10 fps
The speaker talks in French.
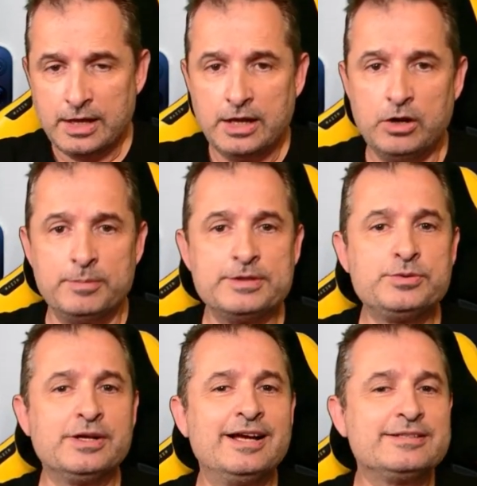Alors bien
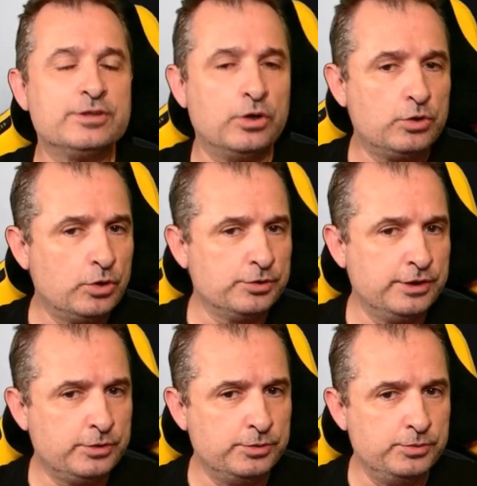sûr, il reste encore une
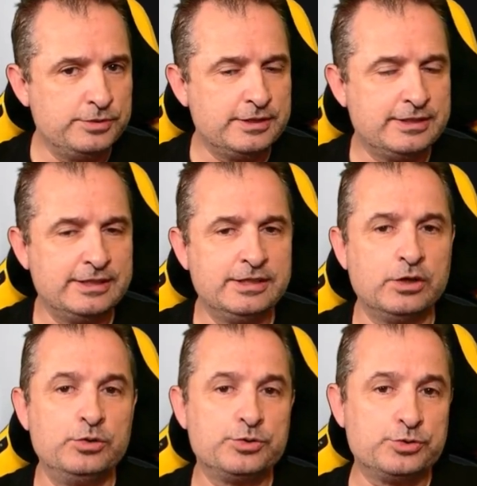inconnue,
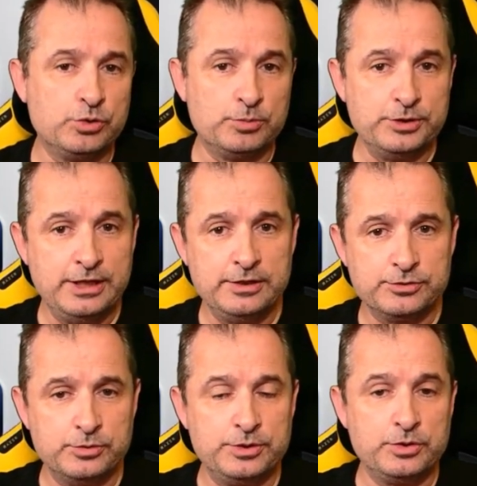c'est-à-dire le second modèle,
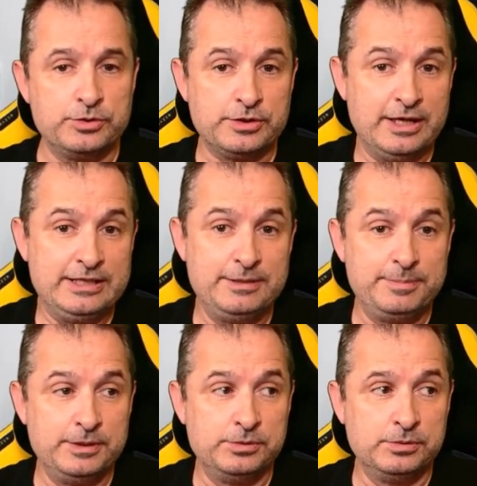celui qui sera
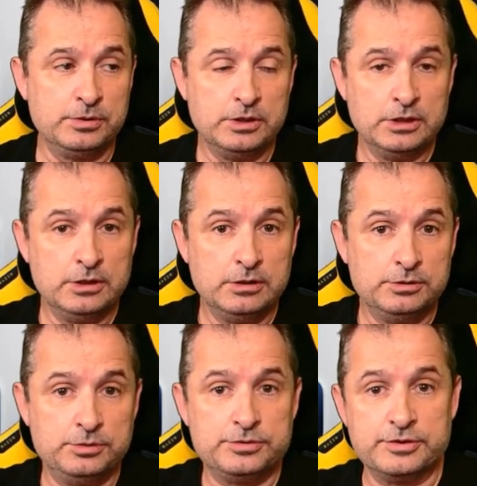équipé de
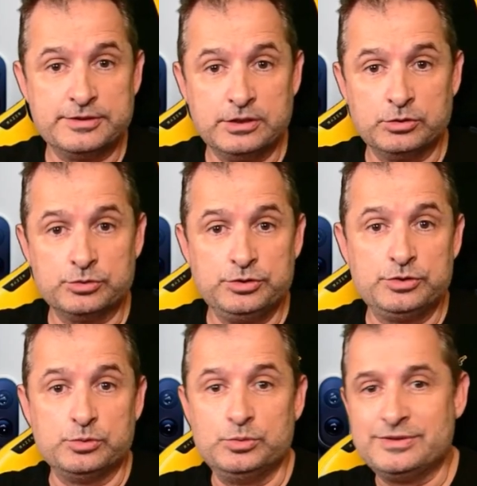
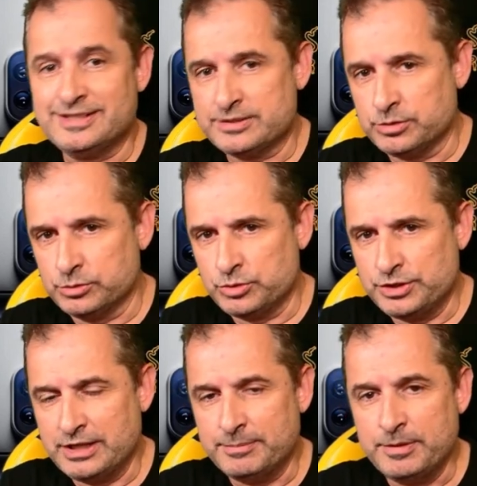256 ou
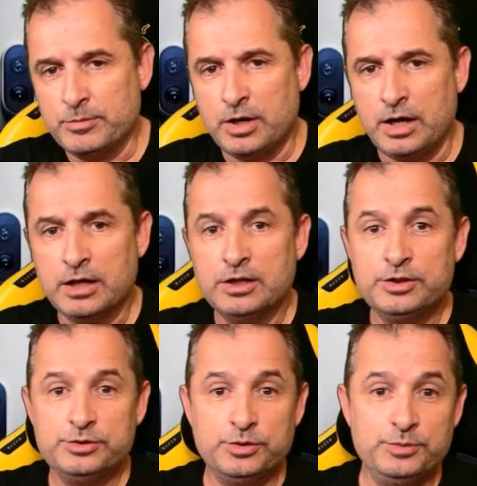512 Go de mémoire,
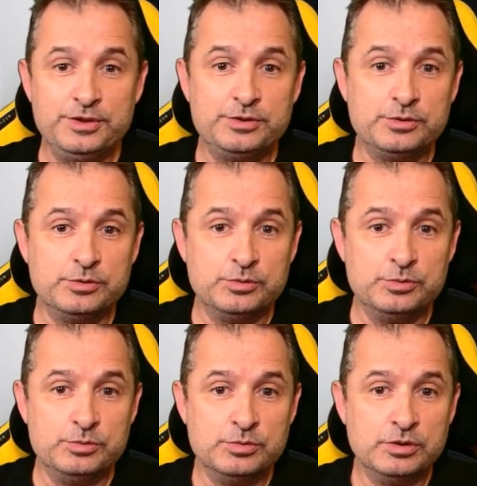de 8
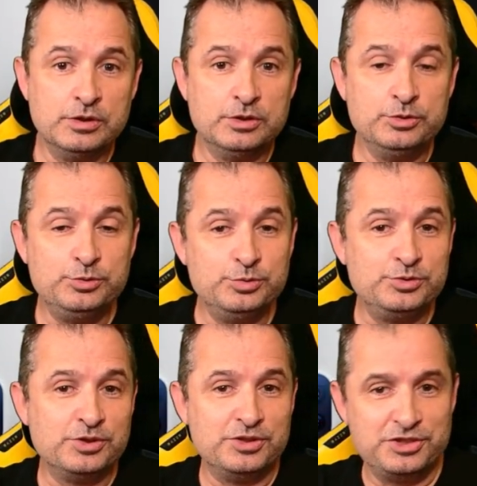ou
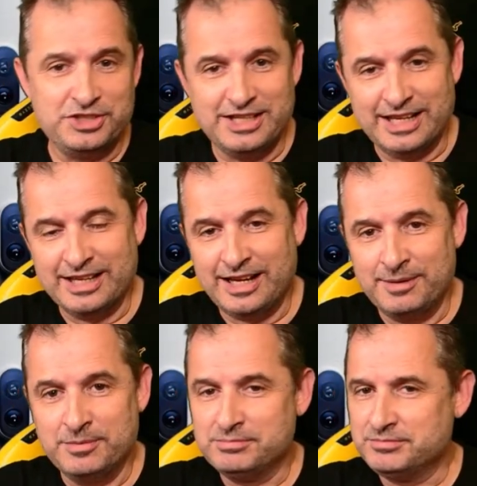12 Go de
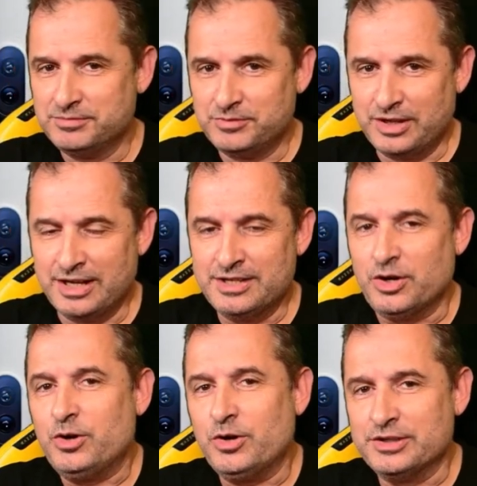RAM. Voilà, il y
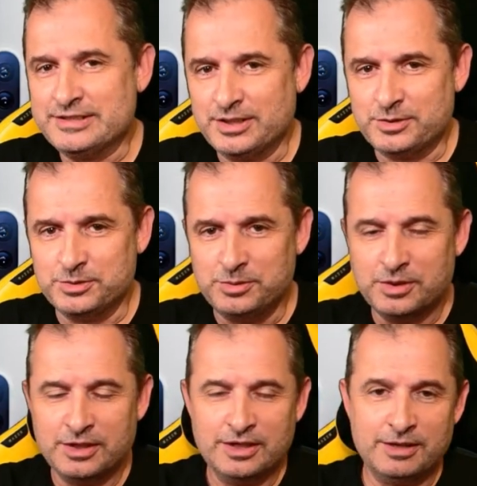a encore des inconnus
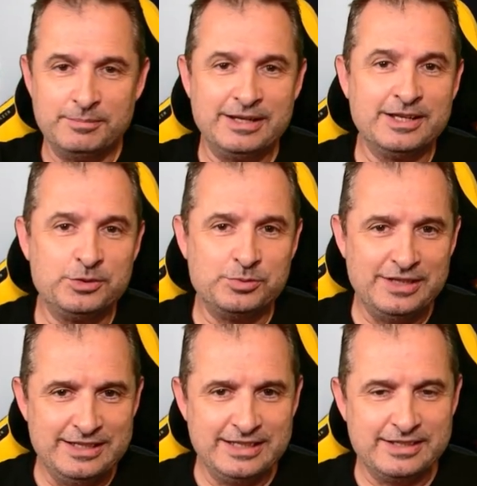malgré tous
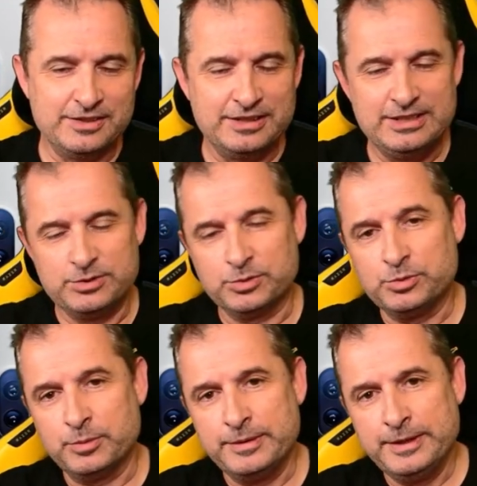les leaks qui sont
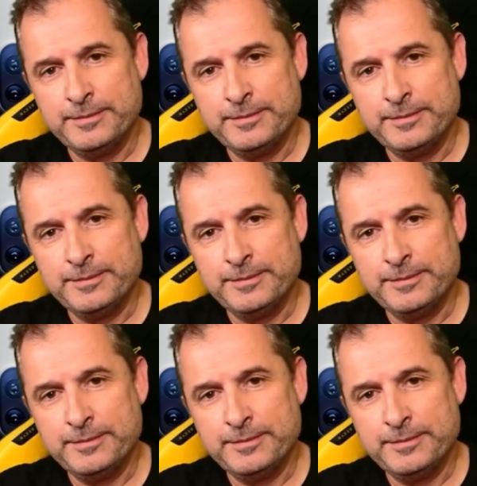tombés.